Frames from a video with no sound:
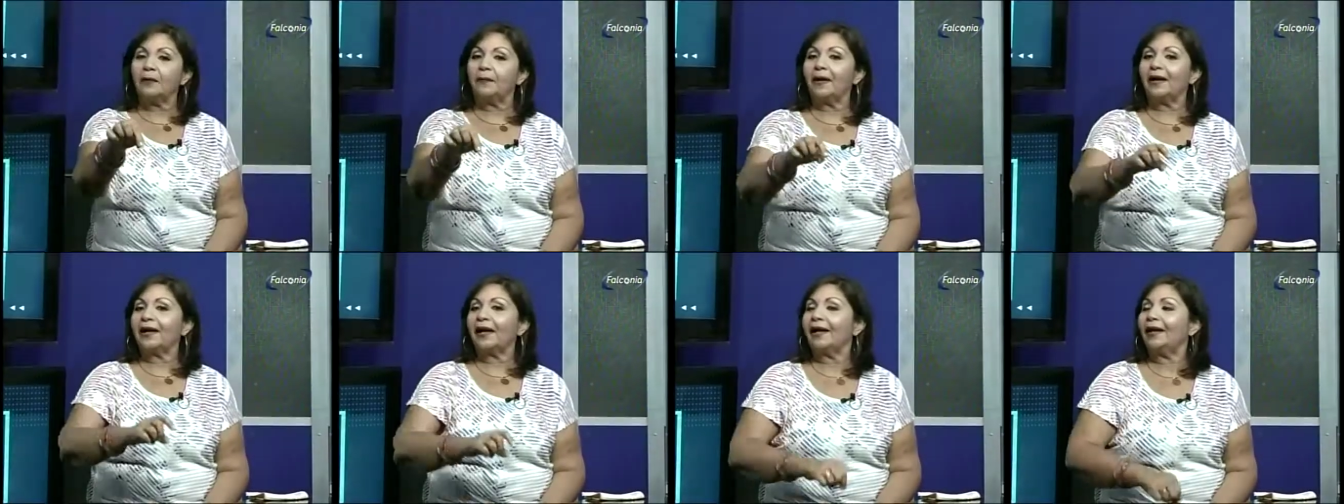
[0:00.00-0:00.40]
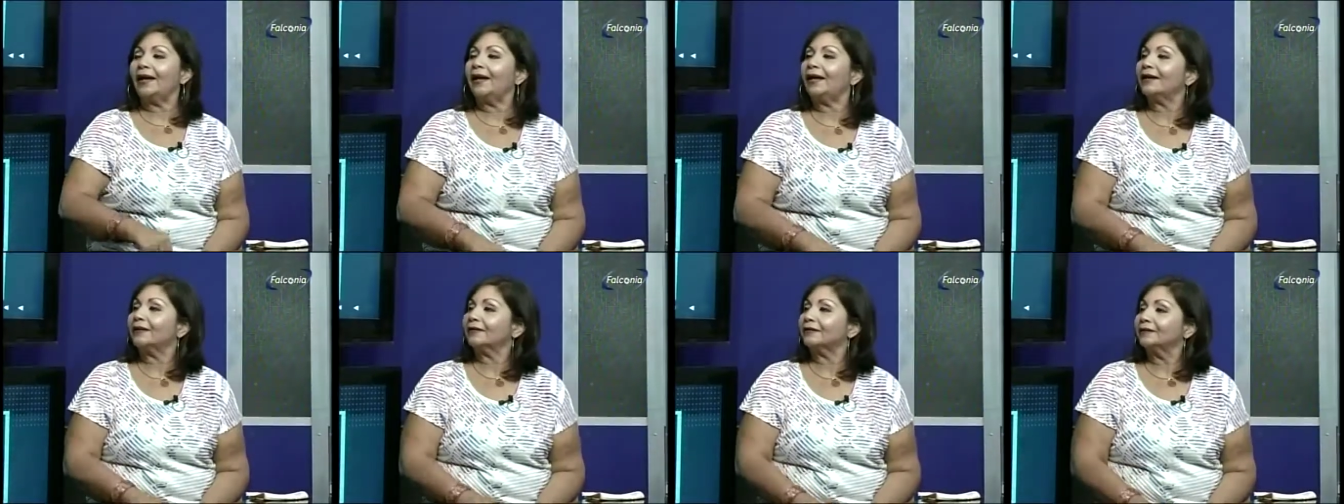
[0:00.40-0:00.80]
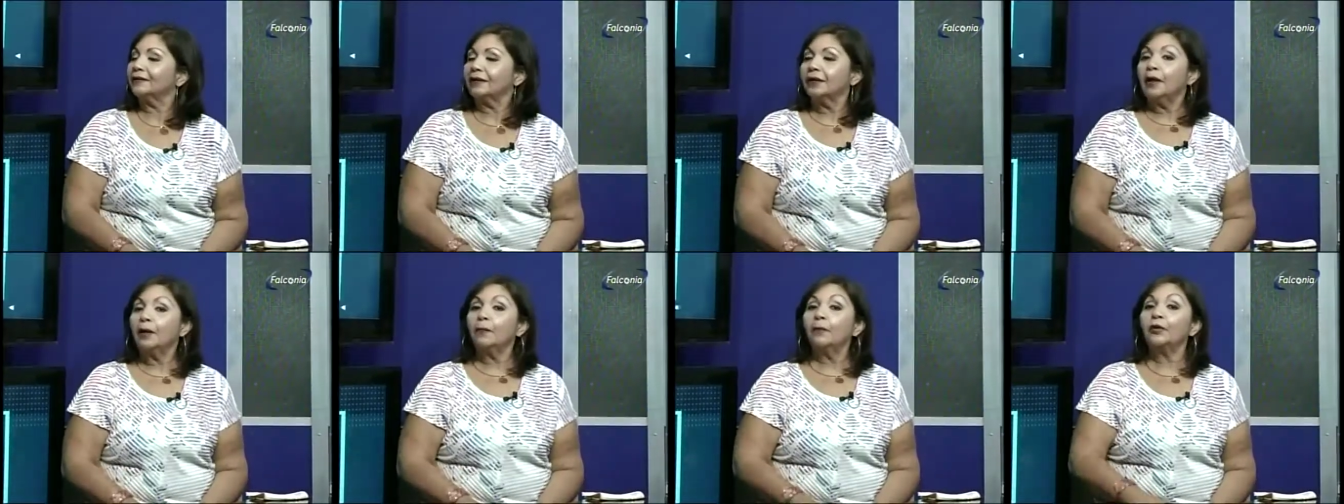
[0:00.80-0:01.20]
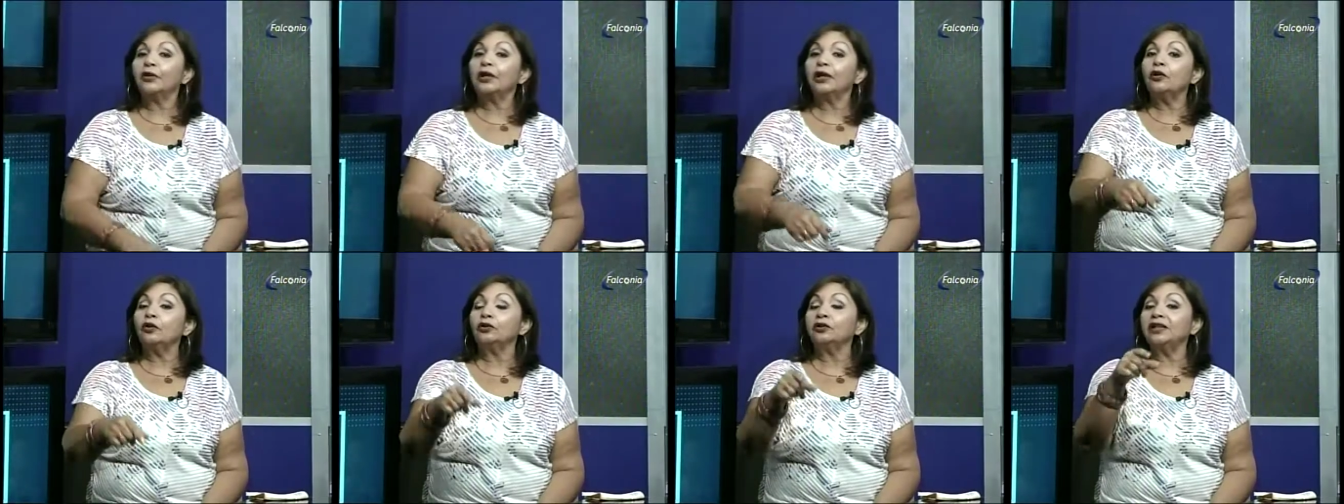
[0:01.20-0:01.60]
les va a caer,
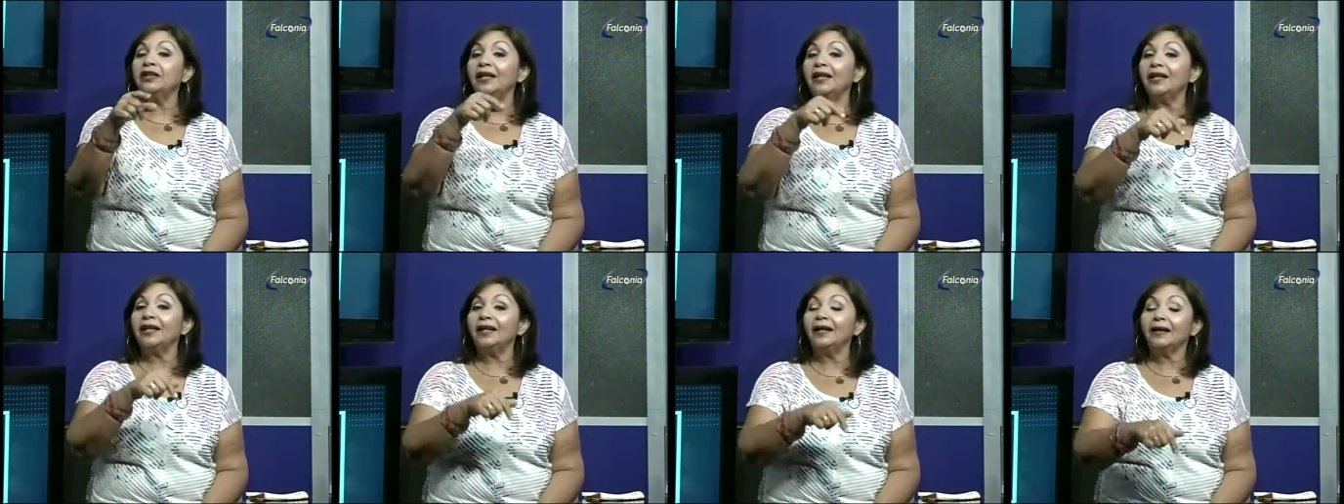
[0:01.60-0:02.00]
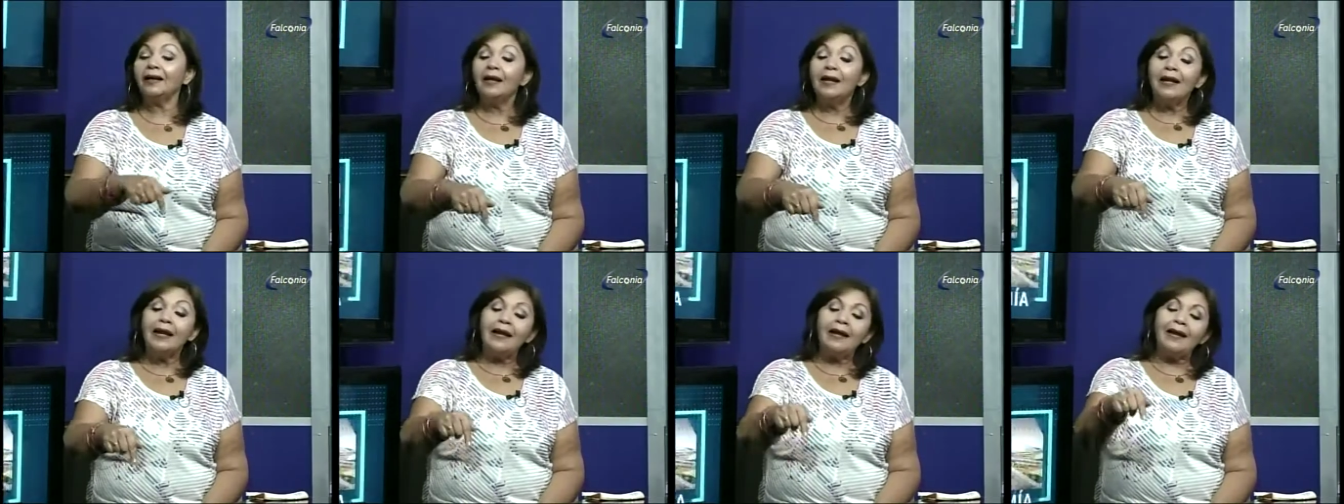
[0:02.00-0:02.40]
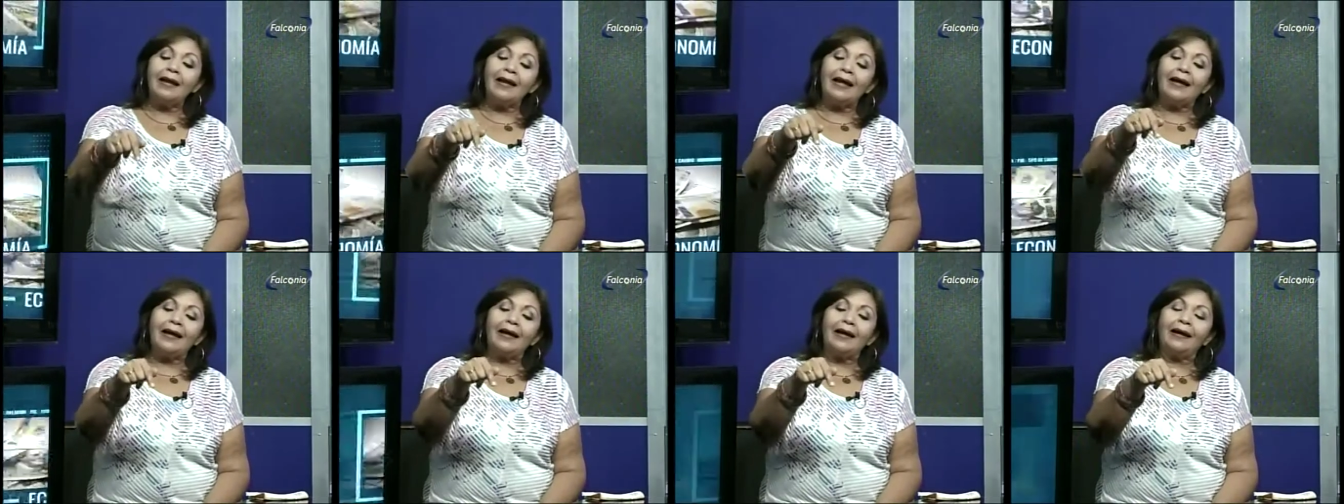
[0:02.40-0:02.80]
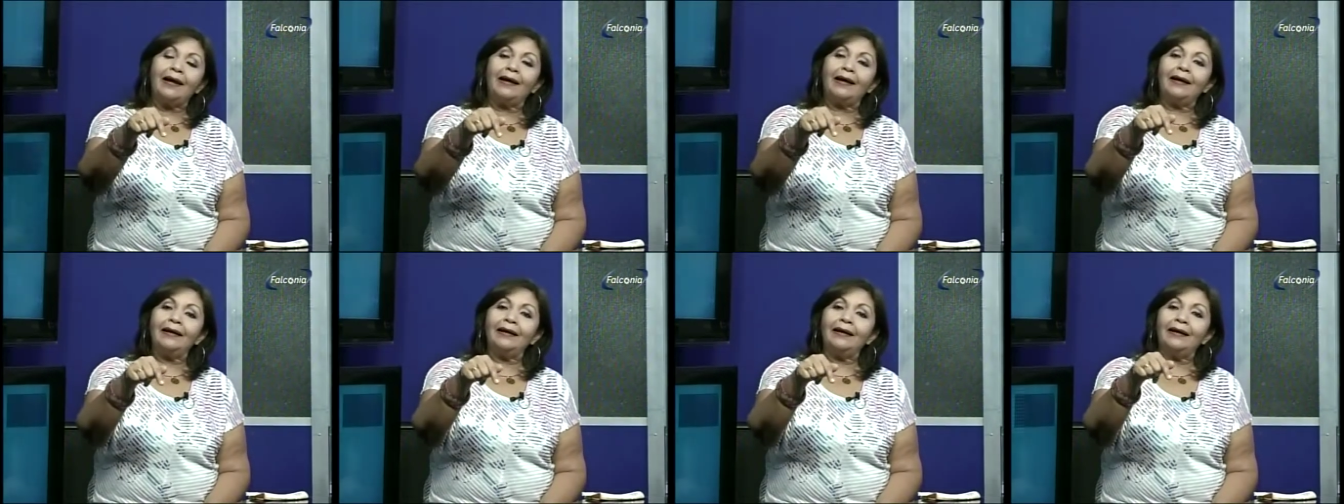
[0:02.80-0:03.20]
porque no tienen
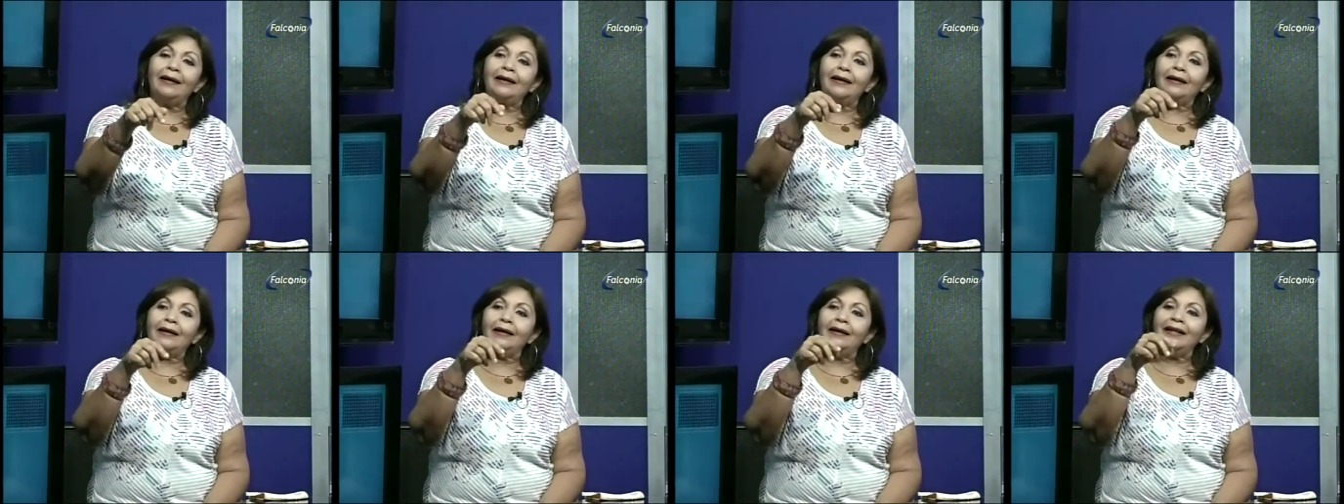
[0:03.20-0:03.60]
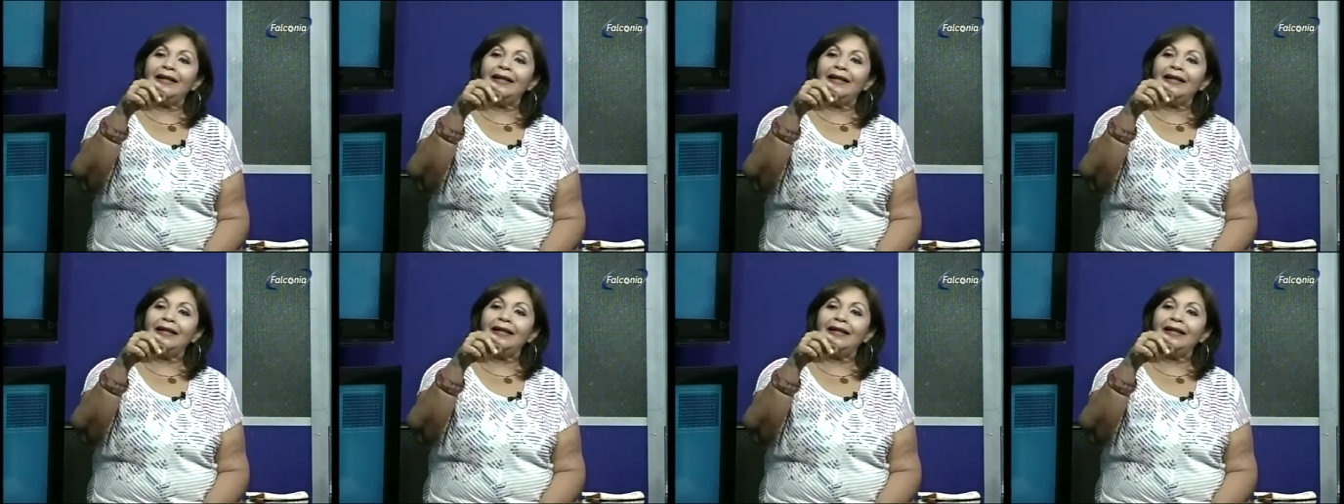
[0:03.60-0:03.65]
la,